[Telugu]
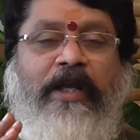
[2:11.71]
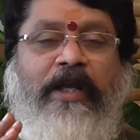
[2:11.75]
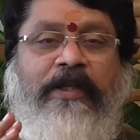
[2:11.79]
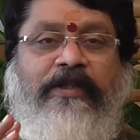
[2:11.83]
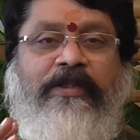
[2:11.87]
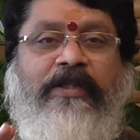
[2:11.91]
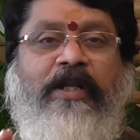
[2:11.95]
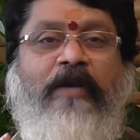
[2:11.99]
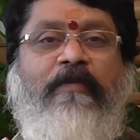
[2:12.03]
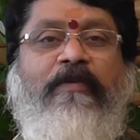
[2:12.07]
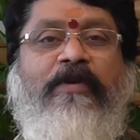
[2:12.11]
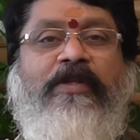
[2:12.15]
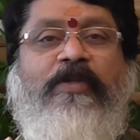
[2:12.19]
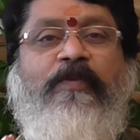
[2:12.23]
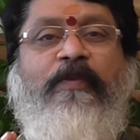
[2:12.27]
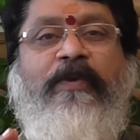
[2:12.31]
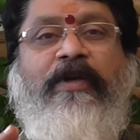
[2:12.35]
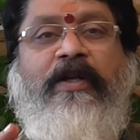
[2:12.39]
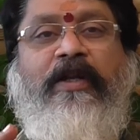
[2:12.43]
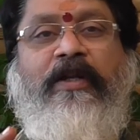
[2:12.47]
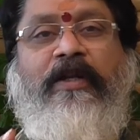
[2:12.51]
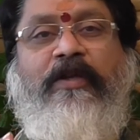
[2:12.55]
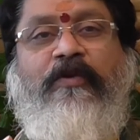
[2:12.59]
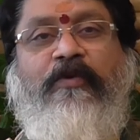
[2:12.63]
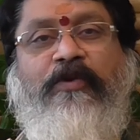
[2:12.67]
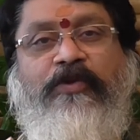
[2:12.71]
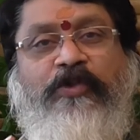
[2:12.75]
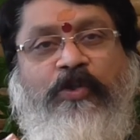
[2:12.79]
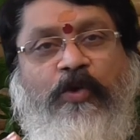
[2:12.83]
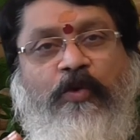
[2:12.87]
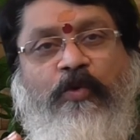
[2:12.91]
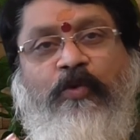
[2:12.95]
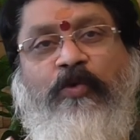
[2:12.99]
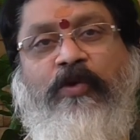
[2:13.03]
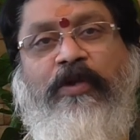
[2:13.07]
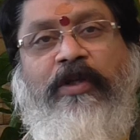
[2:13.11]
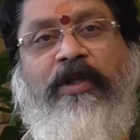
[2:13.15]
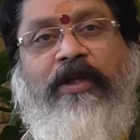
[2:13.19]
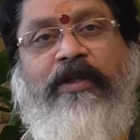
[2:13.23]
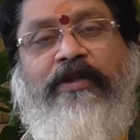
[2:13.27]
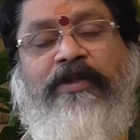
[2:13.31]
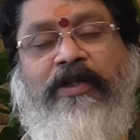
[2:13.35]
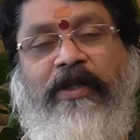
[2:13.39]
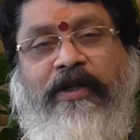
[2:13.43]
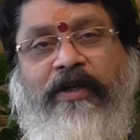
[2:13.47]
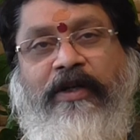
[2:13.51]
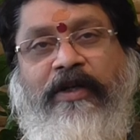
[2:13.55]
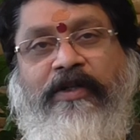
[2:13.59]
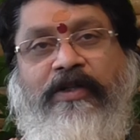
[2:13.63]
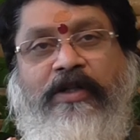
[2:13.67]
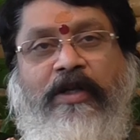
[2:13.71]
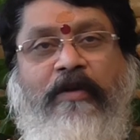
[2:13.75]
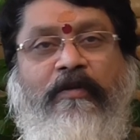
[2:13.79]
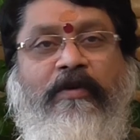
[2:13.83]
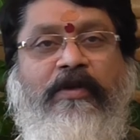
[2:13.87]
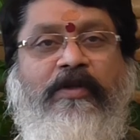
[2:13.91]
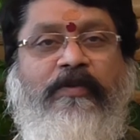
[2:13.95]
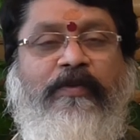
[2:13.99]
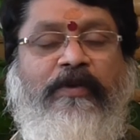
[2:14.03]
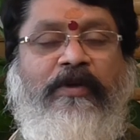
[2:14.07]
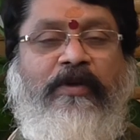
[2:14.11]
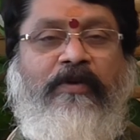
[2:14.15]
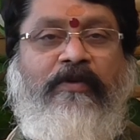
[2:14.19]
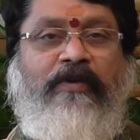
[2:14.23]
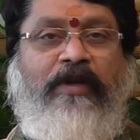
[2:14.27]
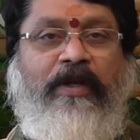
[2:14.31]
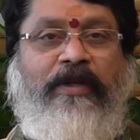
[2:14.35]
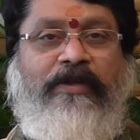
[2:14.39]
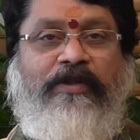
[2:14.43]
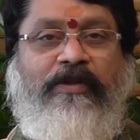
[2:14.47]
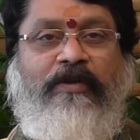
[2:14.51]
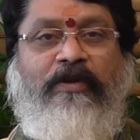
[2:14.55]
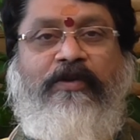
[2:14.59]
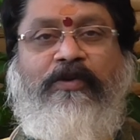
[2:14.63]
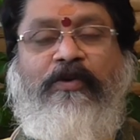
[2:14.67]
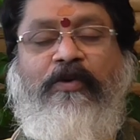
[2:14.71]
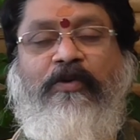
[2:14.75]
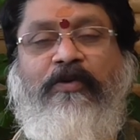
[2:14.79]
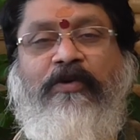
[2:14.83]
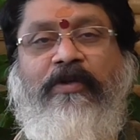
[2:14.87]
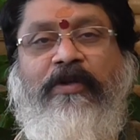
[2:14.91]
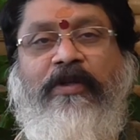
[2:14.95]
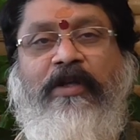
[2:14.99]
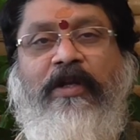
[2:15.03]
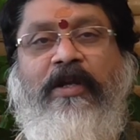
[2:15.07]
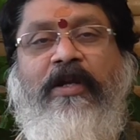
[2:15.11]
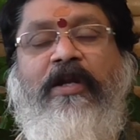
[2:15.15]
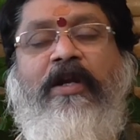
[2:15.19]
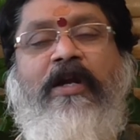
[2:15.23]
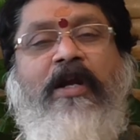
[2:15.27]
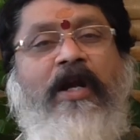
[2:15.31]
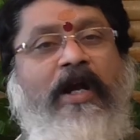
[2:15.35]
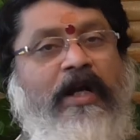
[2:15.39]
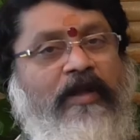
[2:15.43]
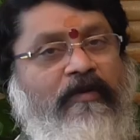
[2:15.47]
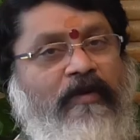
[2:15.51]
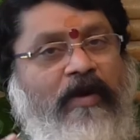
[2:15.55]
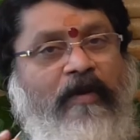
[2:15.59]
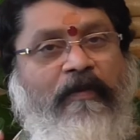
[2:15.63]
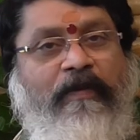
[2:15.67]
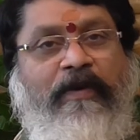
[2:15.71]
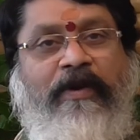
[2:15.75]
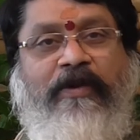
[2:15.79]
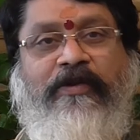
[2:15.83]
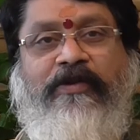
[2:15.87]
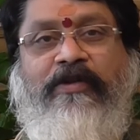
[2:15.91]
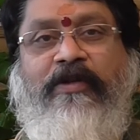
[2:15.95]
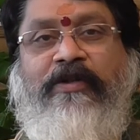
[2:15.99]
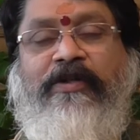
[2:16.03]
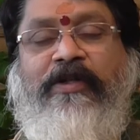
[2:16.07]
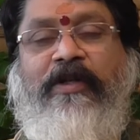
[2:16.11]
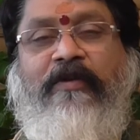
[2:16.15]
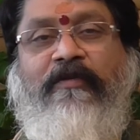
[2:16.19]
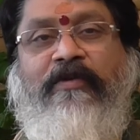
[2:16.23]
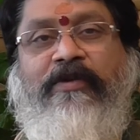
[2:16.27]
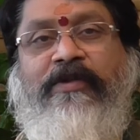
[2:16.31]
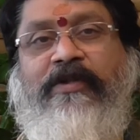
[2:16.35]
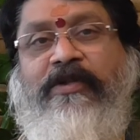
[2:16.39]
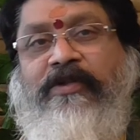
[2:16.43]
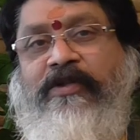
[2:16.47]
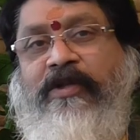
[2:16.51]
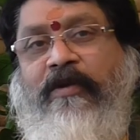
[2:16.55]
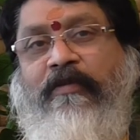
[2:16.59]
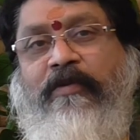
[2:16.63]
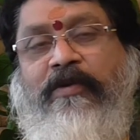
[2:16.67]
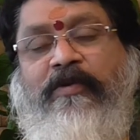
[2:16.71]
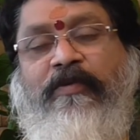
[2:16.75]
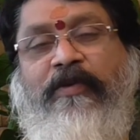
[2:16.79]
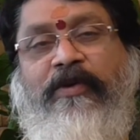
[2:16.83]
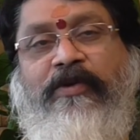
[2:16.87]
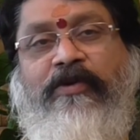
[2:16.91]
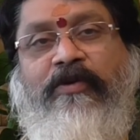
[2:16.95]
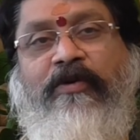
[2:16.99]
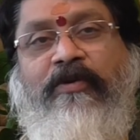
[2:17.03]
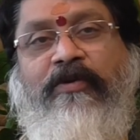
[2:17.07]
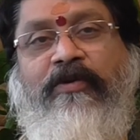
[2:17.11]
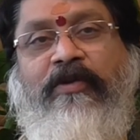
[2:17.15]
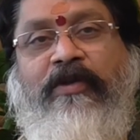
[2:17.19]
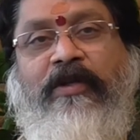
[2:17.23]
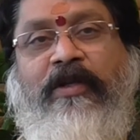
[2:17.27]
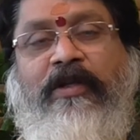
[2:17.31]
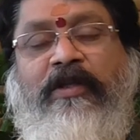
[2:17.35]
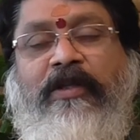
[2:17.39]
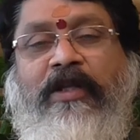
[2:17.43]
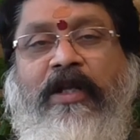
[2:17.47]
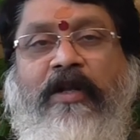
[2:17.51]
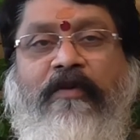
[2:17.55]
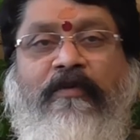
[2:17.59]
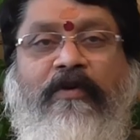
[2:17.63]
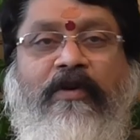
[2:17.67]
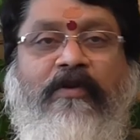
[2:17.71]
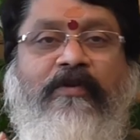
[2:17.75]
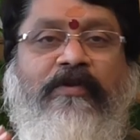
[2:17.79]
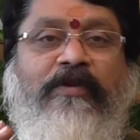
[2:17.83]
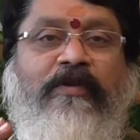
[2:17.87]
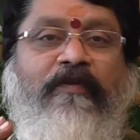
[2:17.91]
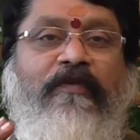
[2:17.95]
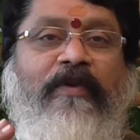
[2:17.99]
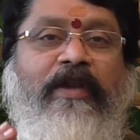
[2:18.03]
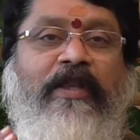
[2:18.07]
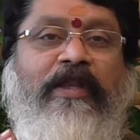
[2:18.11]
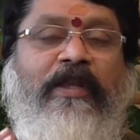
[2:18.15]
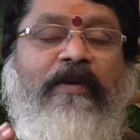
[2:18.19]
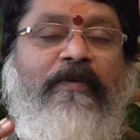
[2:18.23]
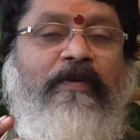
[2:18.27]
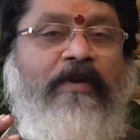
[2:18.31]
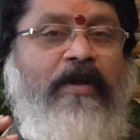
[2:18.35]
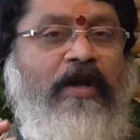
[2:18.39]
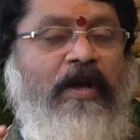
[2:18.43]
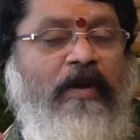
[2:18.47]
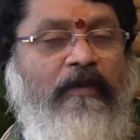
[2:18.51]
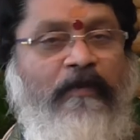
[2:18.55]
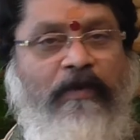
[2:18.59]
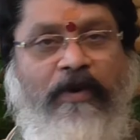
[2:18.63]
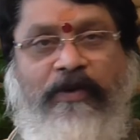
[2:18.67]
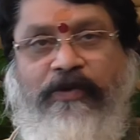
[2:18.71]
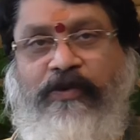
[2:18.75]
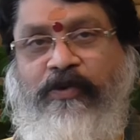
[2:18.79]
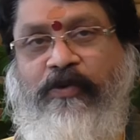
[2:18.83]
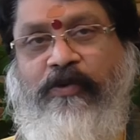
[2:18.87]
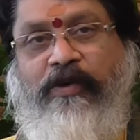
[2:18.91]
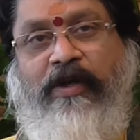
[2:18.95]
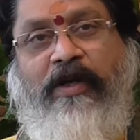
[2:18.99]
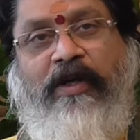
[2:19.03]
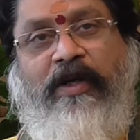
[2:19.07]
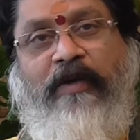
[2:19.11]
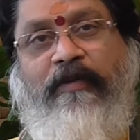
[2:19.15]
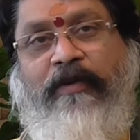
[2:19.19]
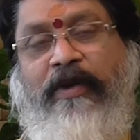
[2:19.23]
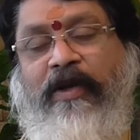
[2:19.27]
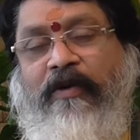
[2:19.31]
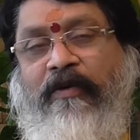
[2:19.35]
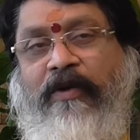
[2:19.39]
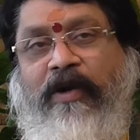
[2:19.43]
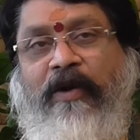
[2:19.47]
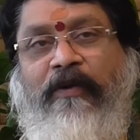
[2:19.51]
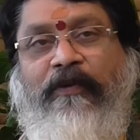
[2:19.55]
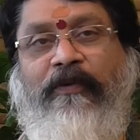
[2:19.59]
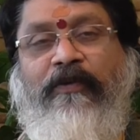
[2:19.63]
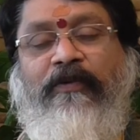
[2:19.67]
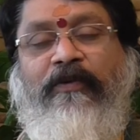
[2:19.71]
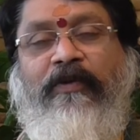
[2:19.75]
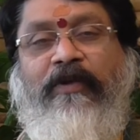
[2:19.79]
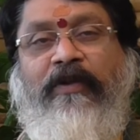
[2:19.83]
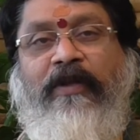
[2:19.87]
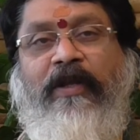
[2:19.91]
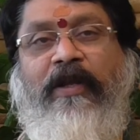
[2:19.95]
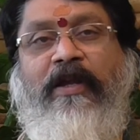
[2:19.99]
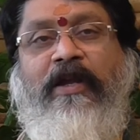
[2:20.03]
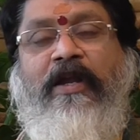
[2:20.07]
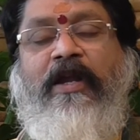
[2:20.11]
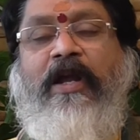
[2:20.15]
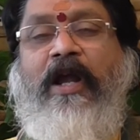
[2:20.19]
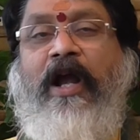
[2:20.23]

ఎస్టాబ్లిష్మెంట్ అనేది కొంచెం జరుగుతుంది చక్కటి ఎస్టాబ్లిష్మెంట్ రాజకీయంగా జరుగుతుంది అది వ్యాపారస్తులు జరగవలసిన ఎస్టాబ్లిష్మెంట్ జరుగుతుంది దానివల్ల కొంత ఫలితం పాజిటివ్గా కనబడే అవకాశం ఉంటుంది